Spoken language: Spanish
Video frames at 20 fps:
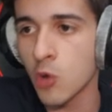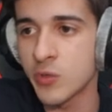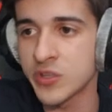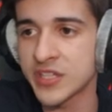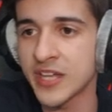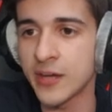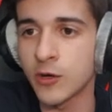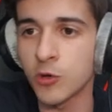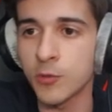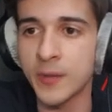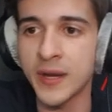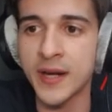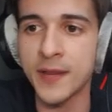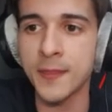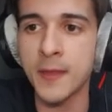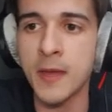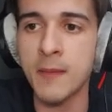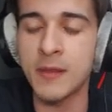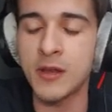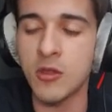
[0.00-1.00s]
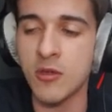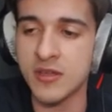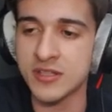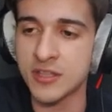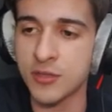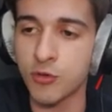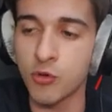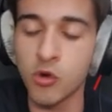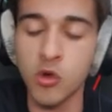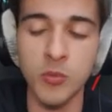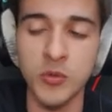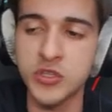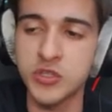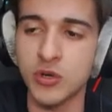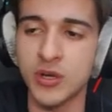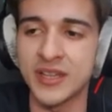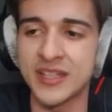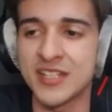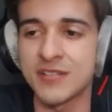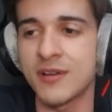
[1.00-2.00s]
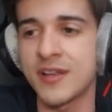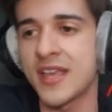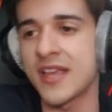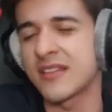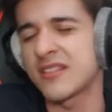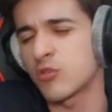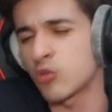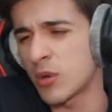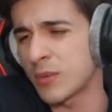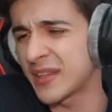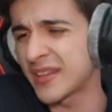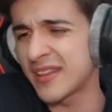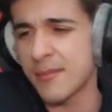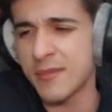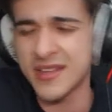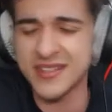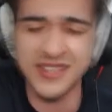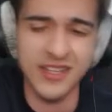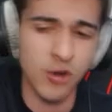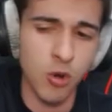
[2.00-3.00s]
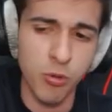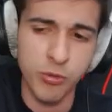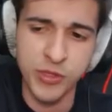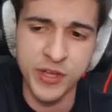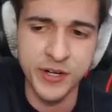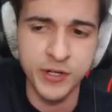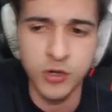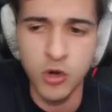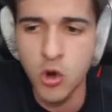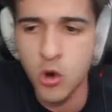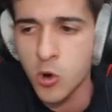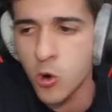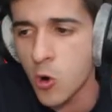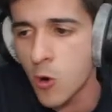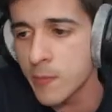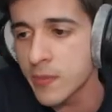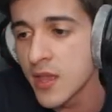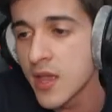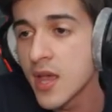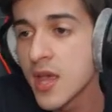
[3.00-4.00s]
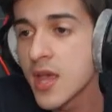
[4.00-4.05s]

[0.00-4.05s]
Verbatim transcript: Como Scanor verde, Meliodas azul, como he dicho antes, vaya, seguramente también este Gouzer rojo,